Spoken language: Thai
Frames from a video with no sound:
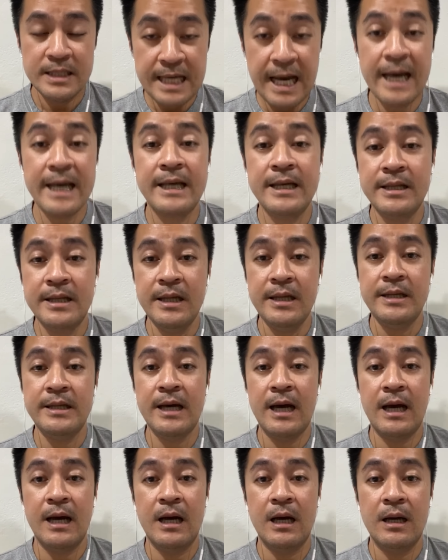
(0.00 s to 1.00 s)
ใจที่
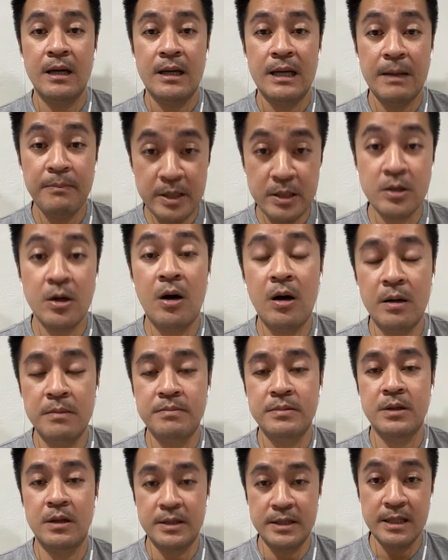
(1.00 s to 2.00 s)
จะรับผิดชอบ
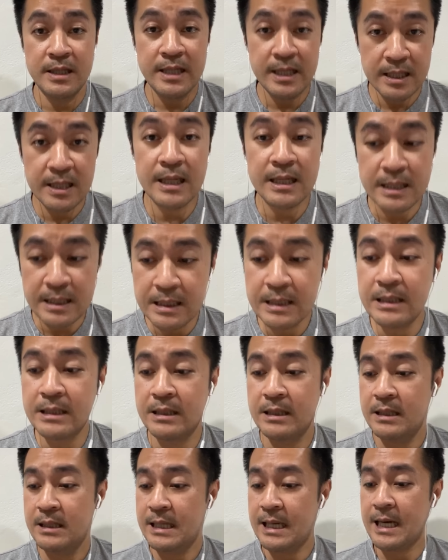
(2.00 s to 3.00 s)
ต่อเรื่องที่เกิดขึ้น
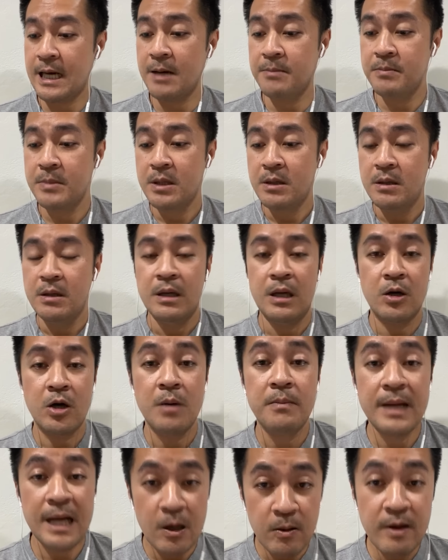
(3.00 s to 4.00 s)
นะครับแล้
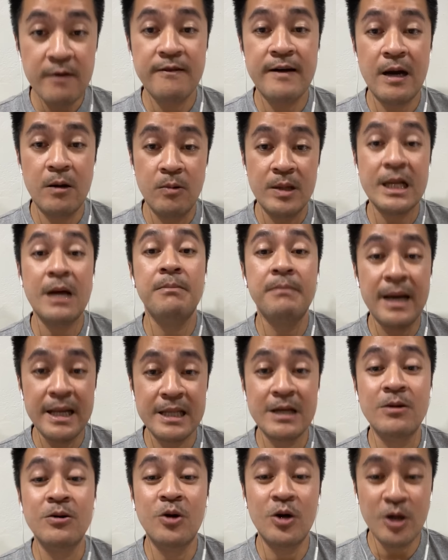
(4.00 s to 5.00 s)
วก็มาเล่าให้ฟังว่าทำไม
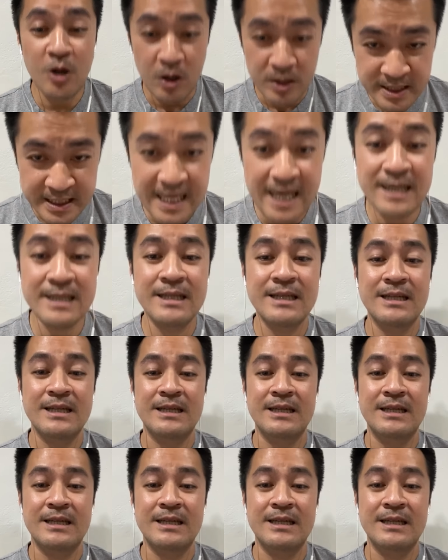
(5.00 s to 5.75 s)
ถึงงดออกเสียง